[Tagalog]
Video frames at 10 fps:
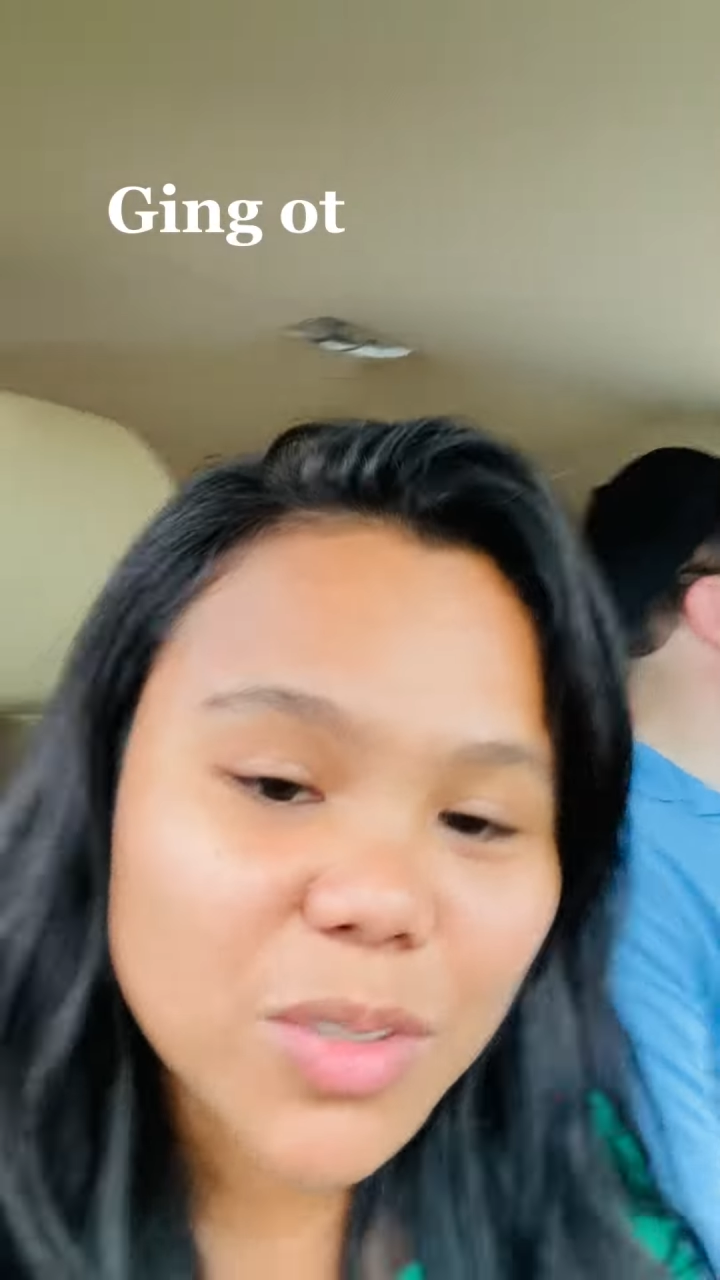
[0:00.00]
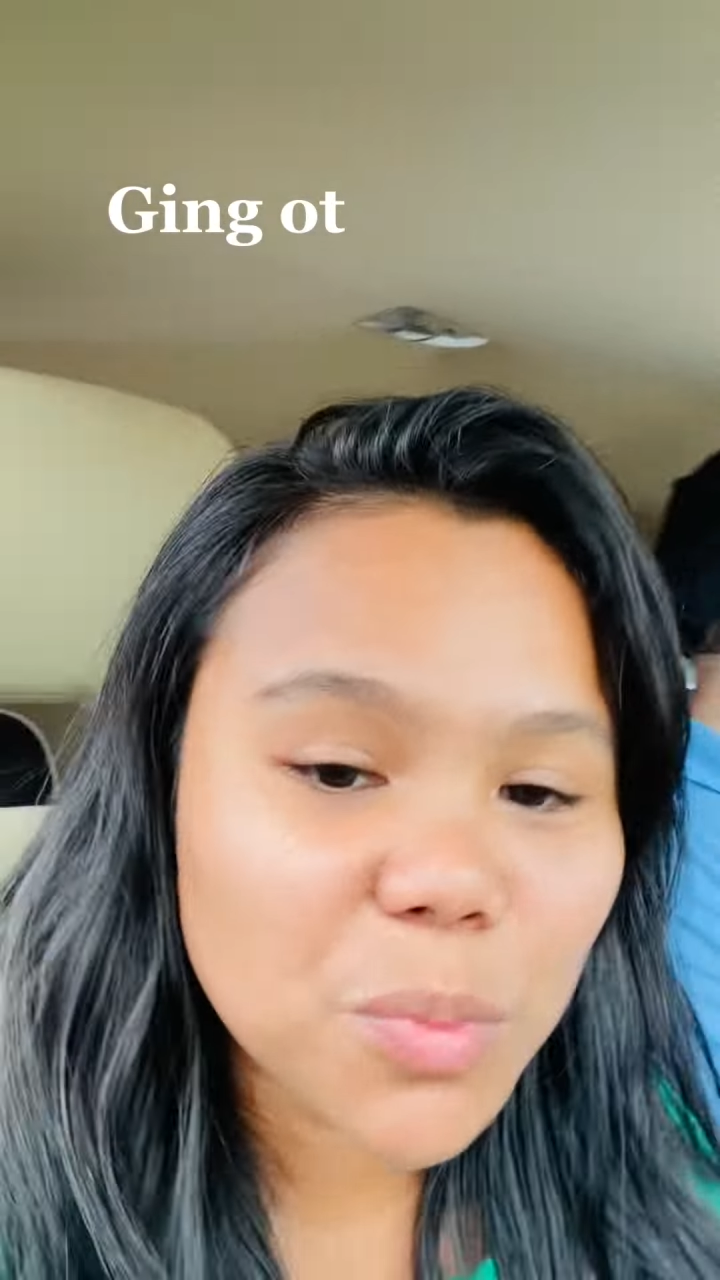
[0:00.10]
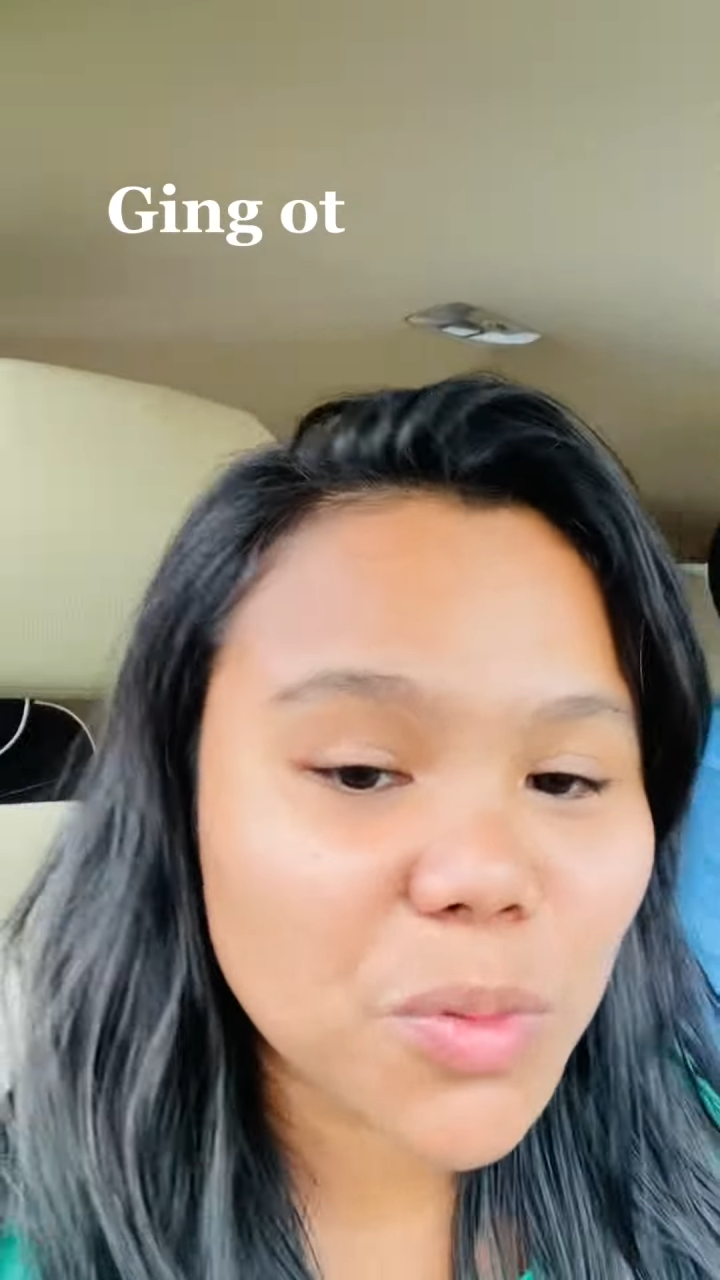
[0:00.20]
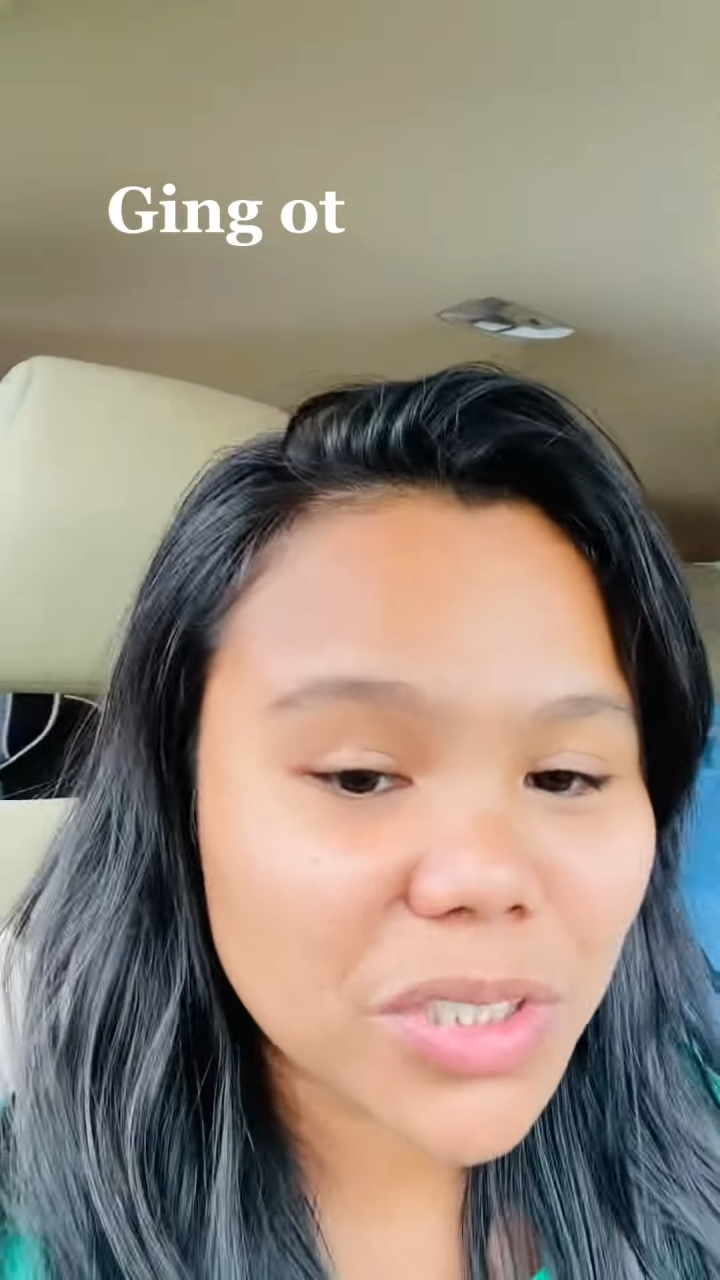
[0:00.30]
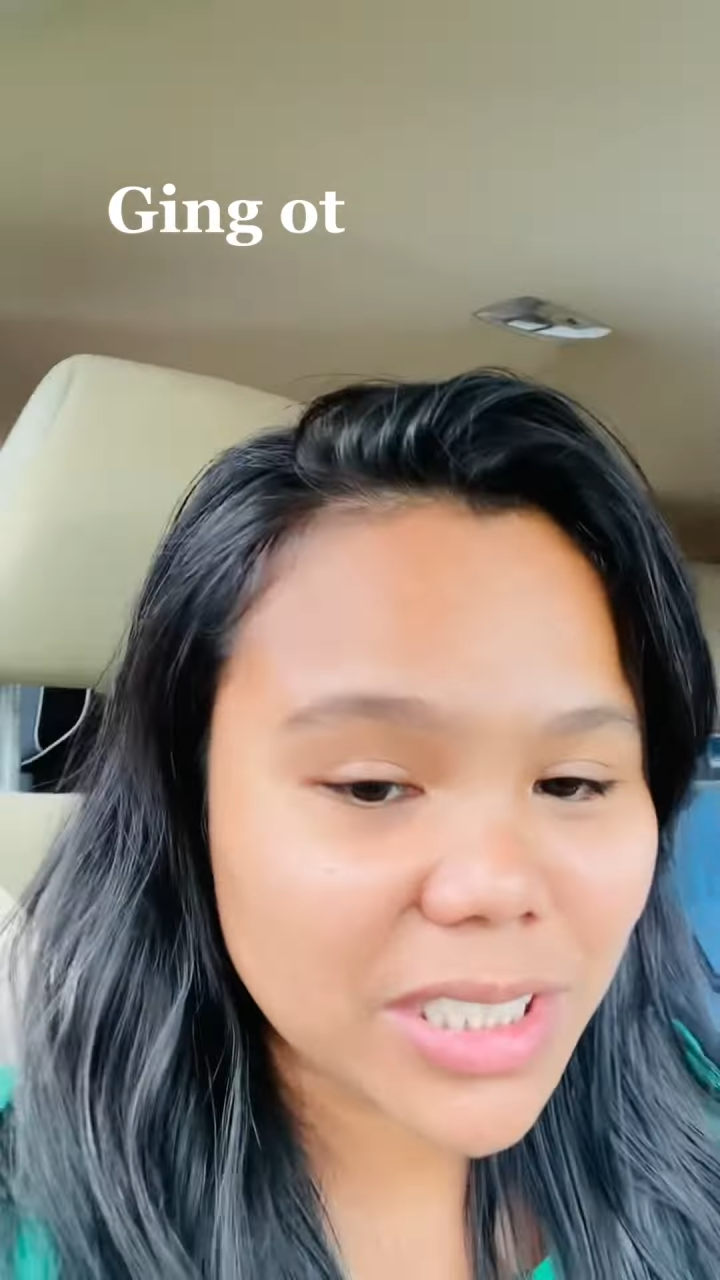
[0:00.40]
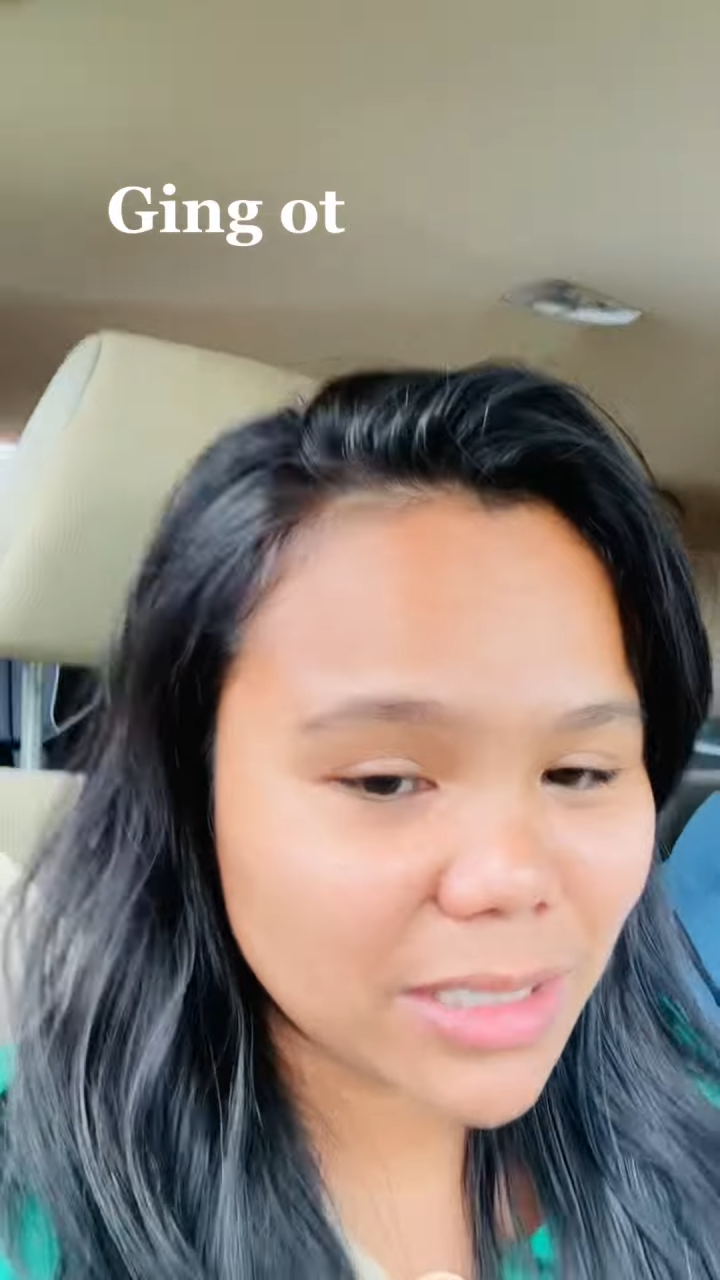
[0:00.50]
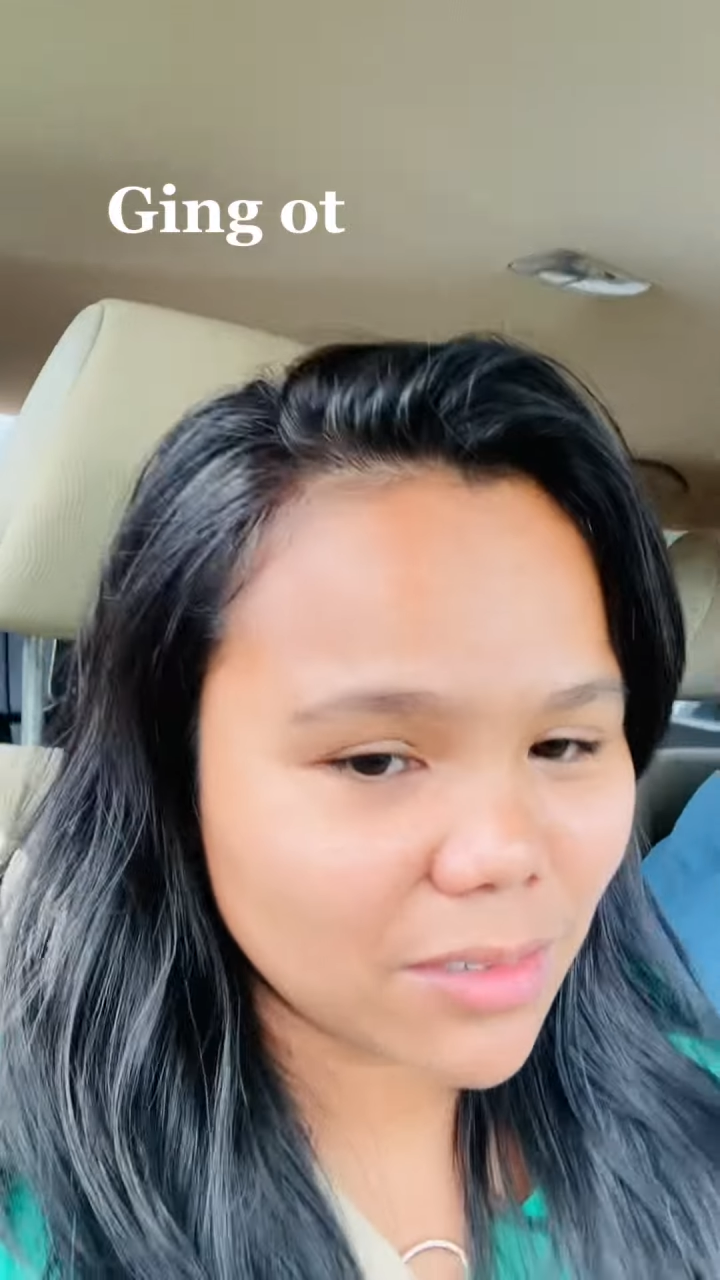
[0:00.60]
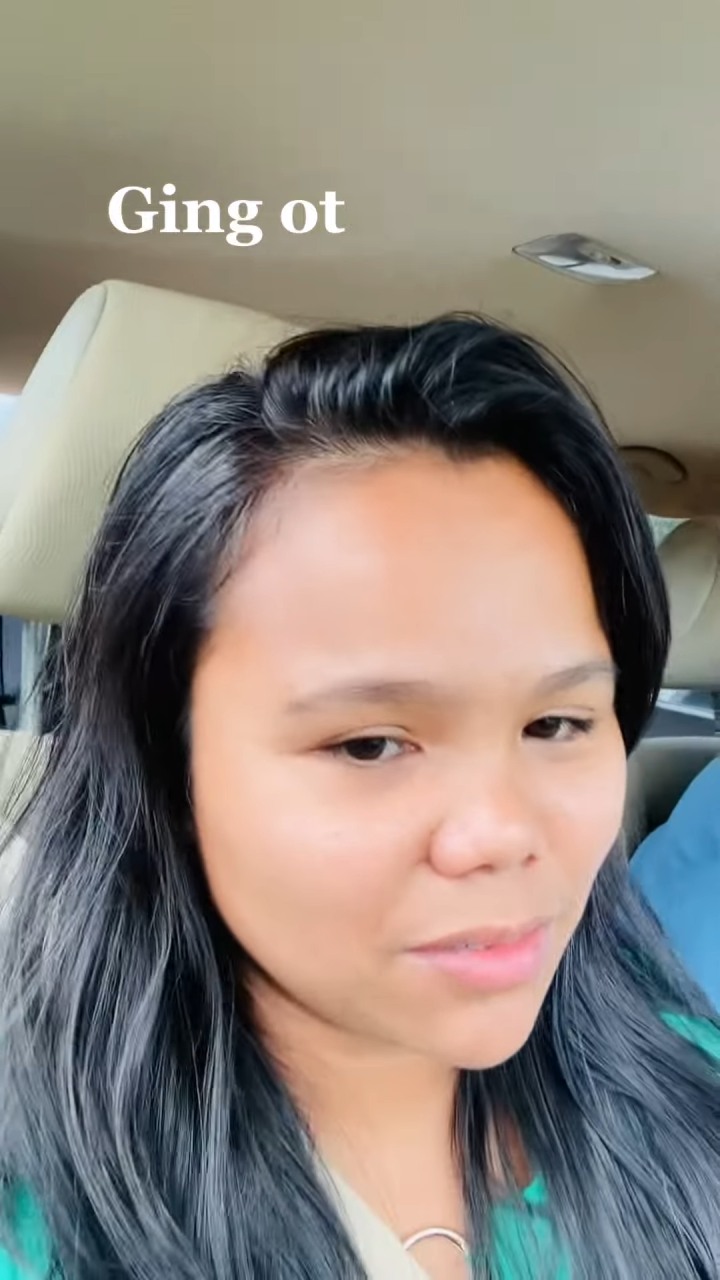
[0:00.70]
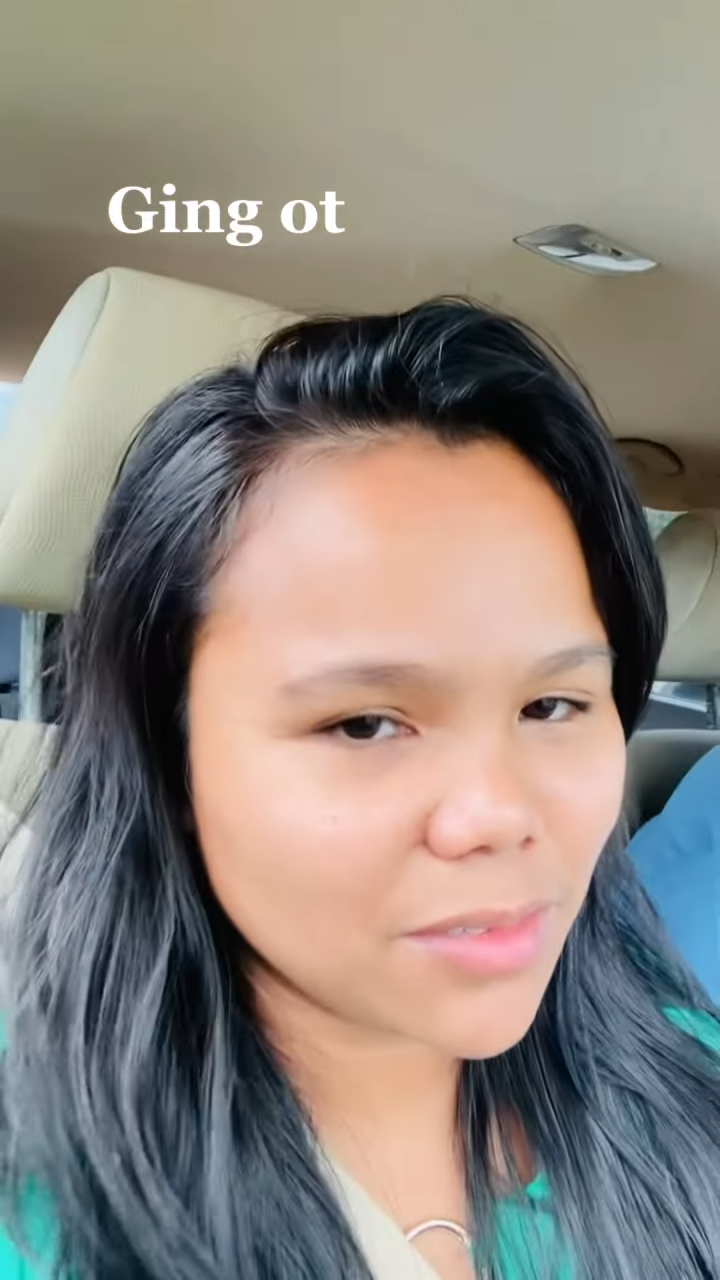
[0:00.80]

supportive.